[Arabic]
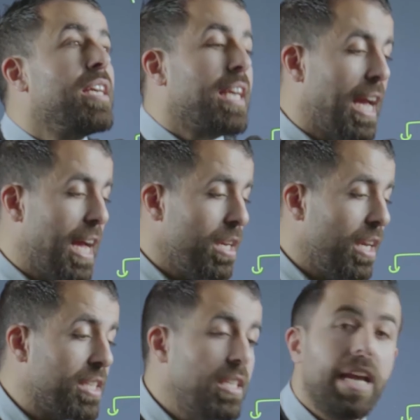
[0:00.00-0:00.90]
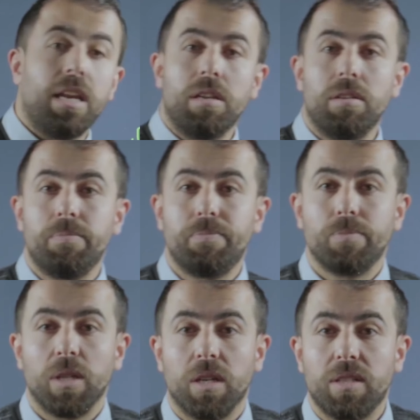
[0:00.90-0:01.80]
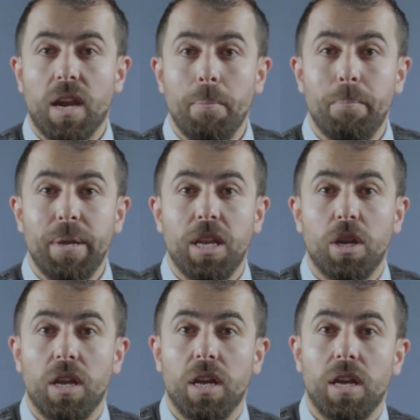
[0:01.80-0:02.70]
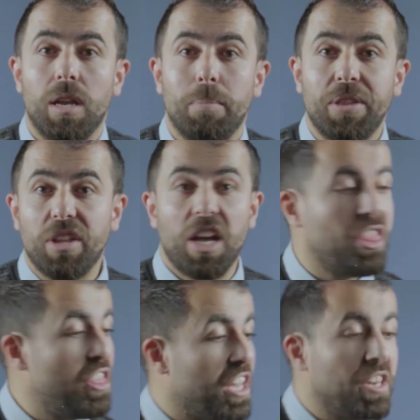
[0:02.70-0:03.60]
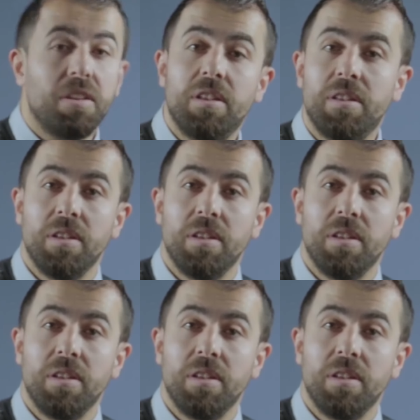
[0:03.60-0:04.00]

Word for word: كان 2 اقترب من المنطقة 2